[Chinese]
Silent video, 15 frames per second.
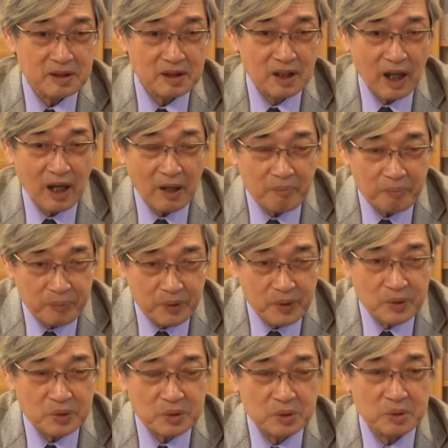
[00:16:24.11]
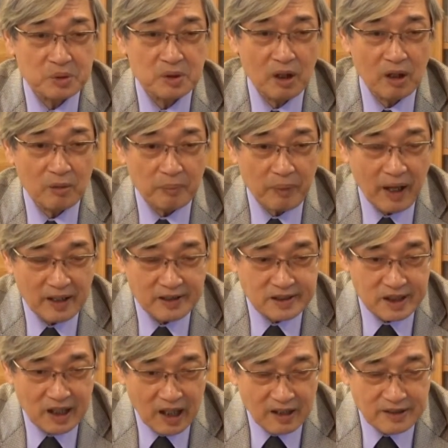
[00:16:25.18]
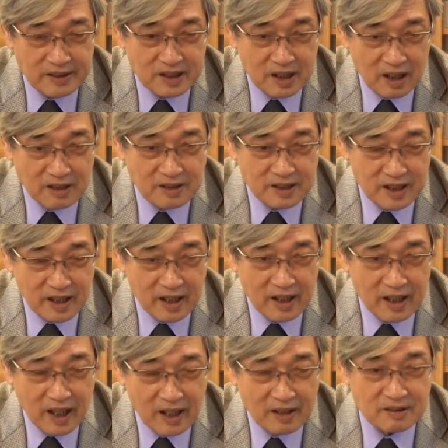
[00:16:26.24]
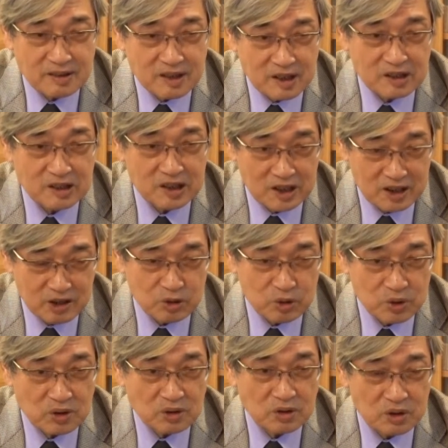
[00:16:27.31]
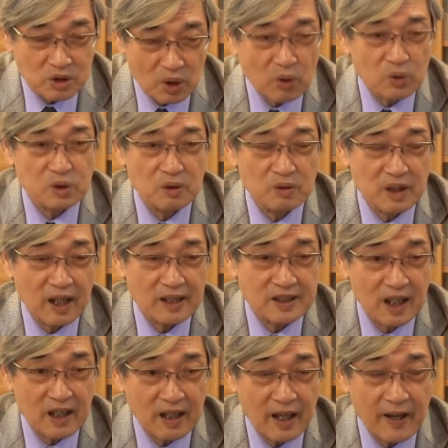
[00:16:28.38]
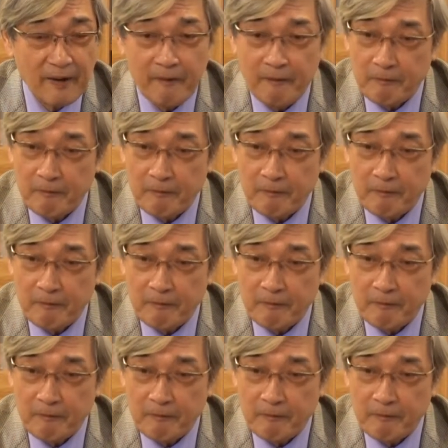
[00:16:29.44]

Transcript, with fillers: 他必须要把长江沿岸的几个郡通通拿下来。